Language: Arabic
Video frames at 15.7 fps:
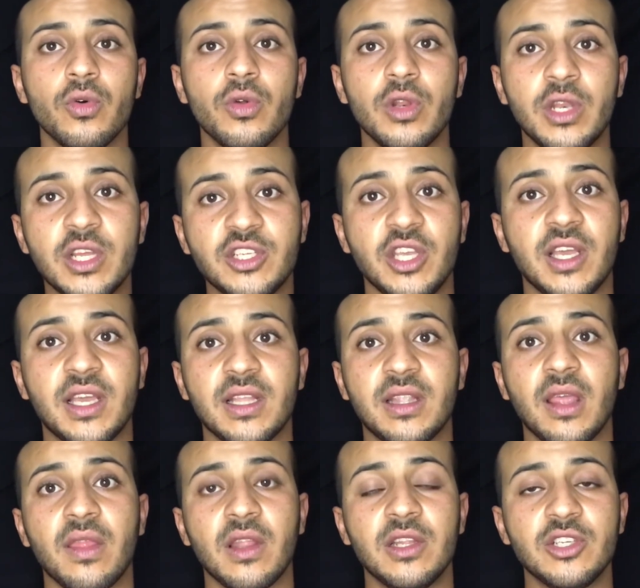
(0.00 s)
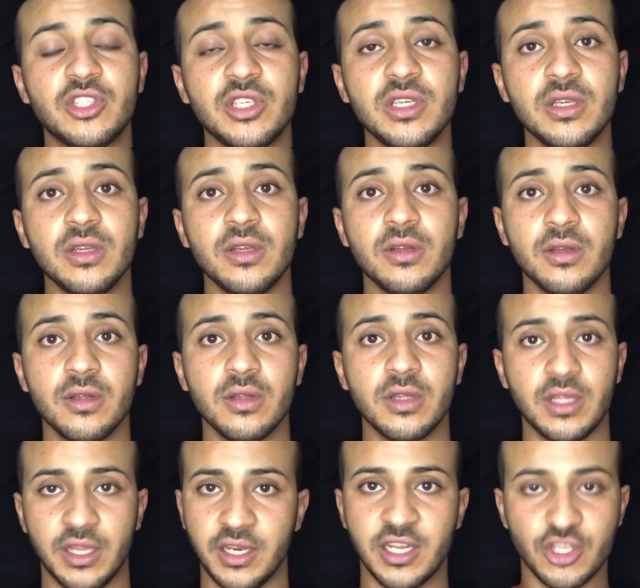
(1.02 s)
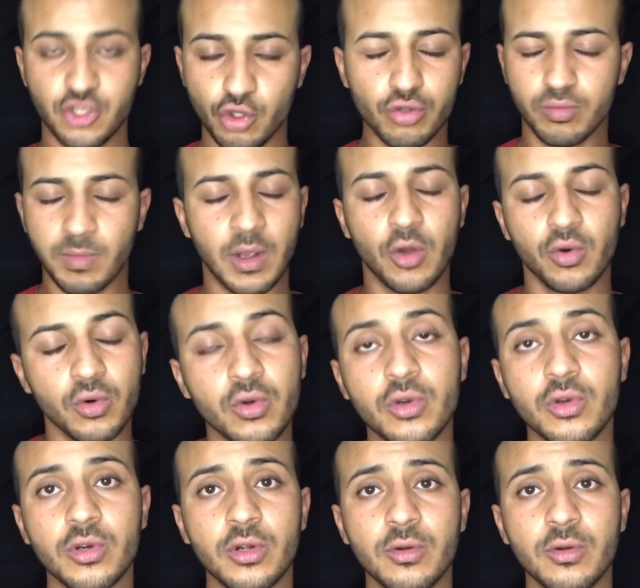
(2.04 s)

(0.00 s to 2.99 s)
ليش حكيت هذا الاشي يعني ليش كنت مقهور؟